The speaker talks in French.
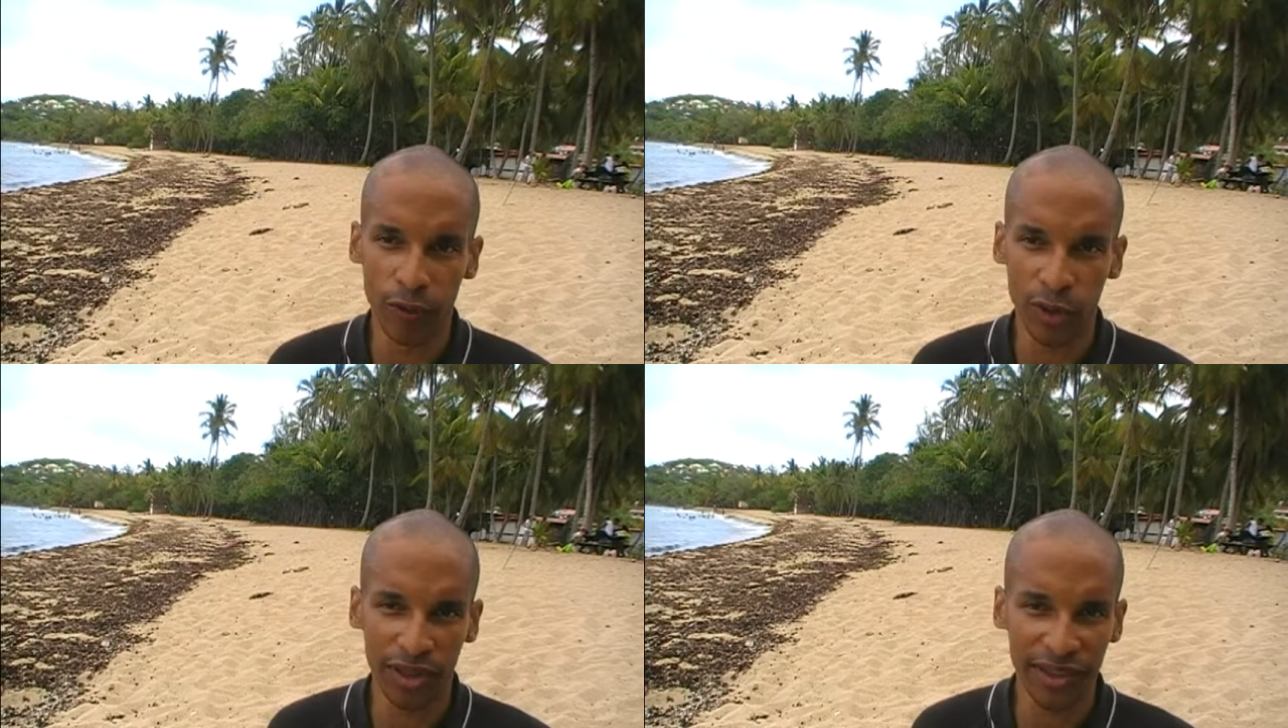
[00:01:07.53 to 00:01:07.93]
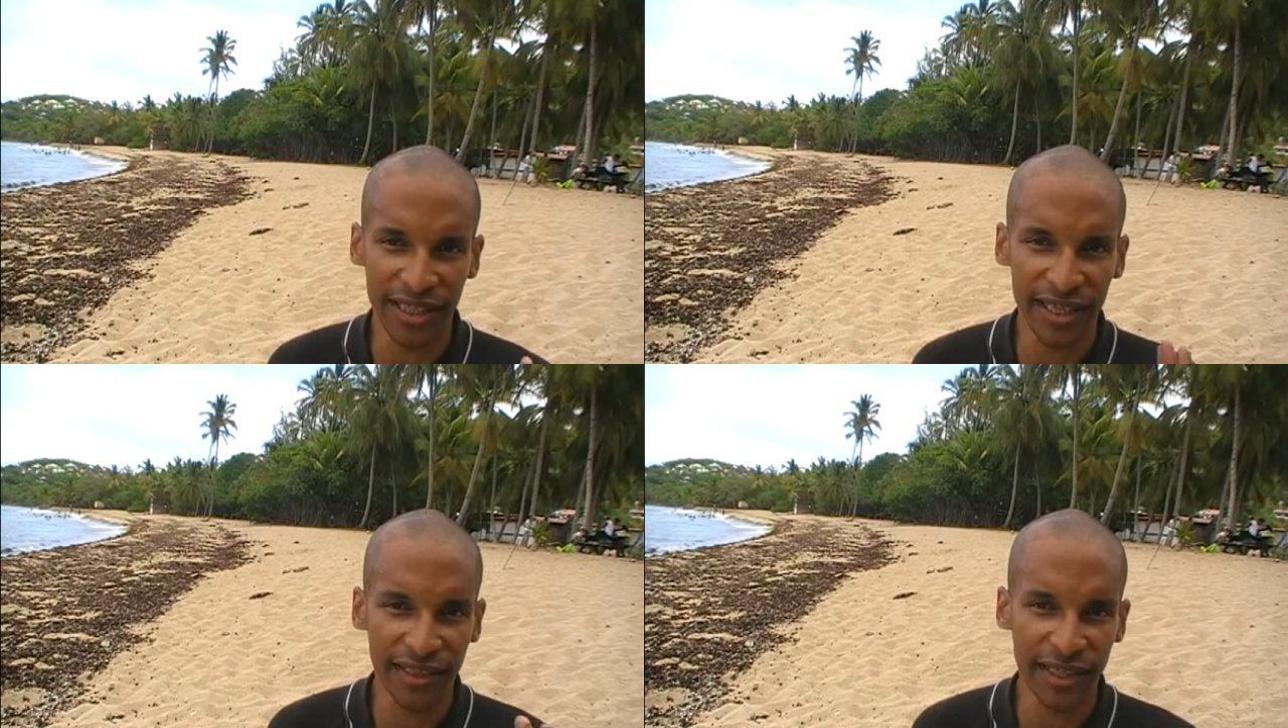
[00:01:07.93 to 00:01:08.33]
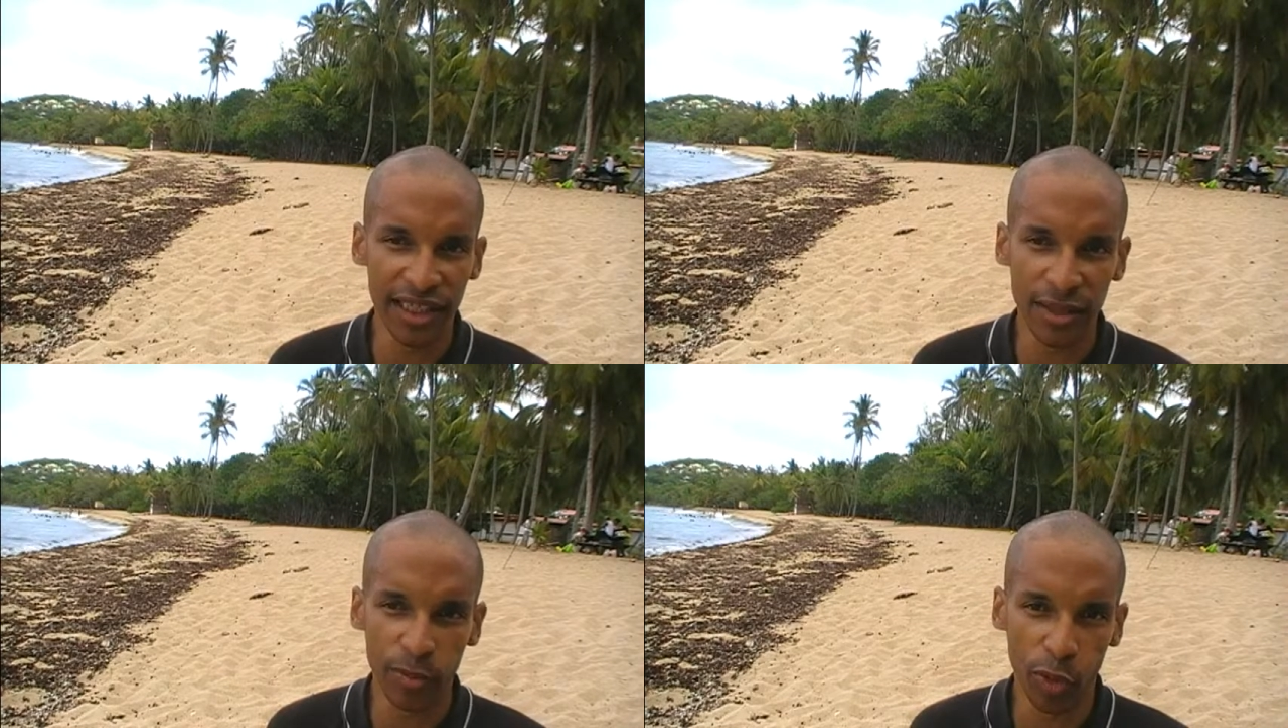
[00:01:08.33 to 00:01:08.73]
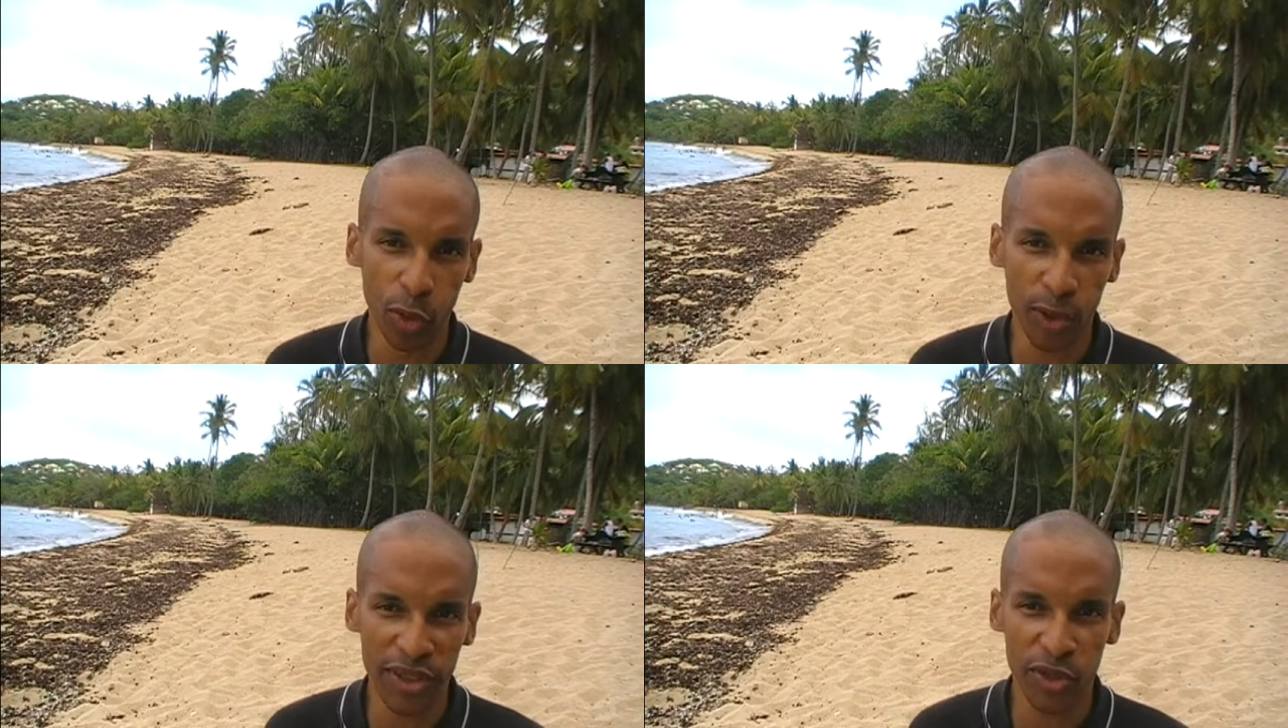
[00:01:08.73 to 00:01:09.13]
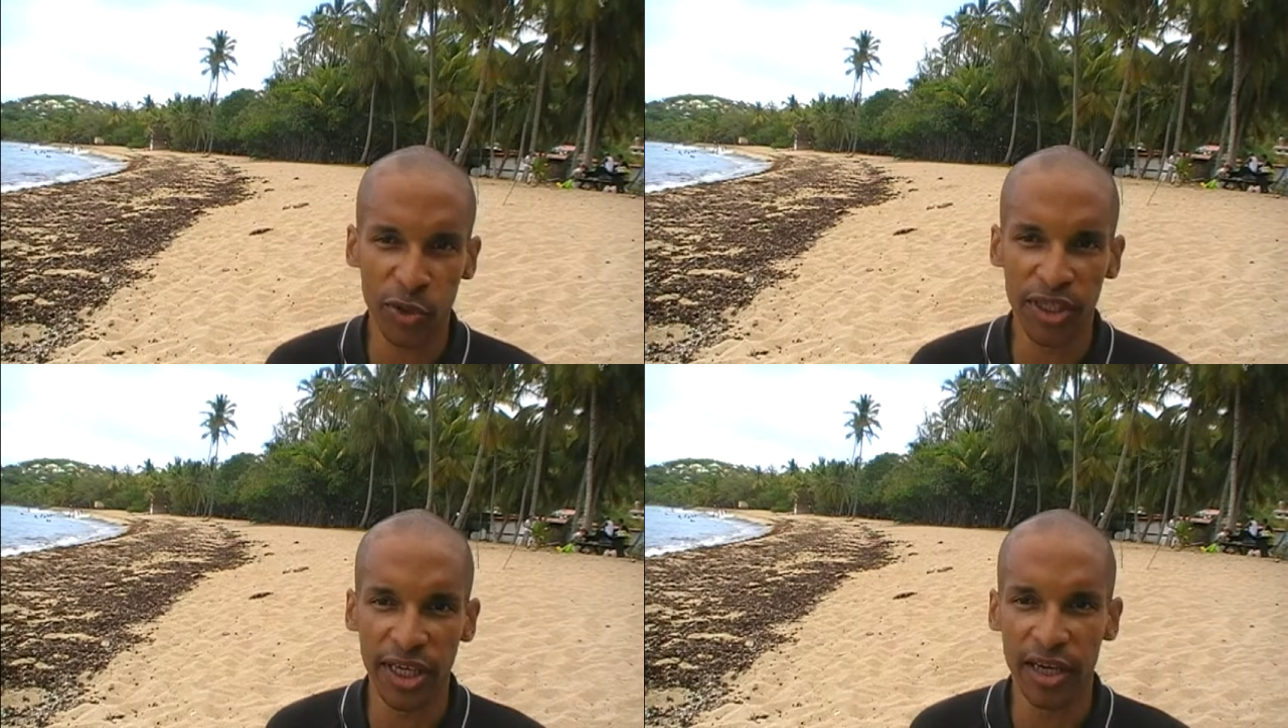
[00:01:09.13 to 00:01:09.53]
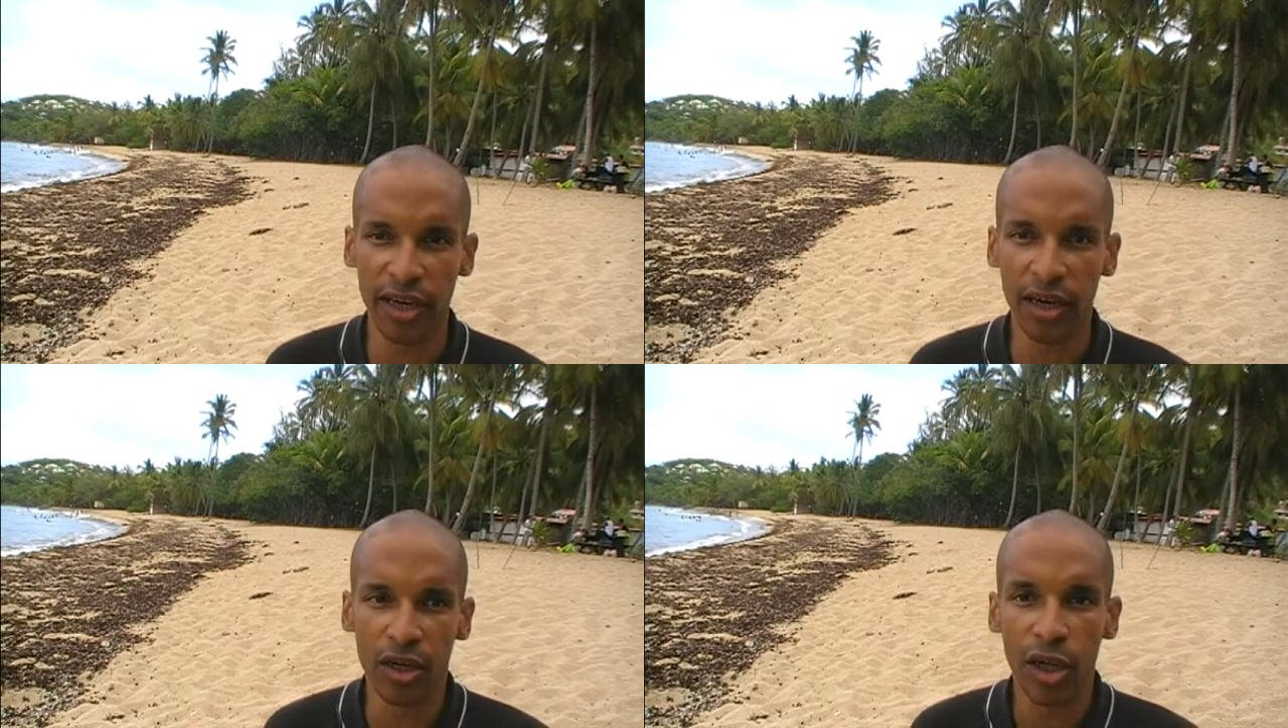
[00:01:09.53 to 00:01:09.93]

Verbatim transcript: votre antenne satellite pour une location saisonnière,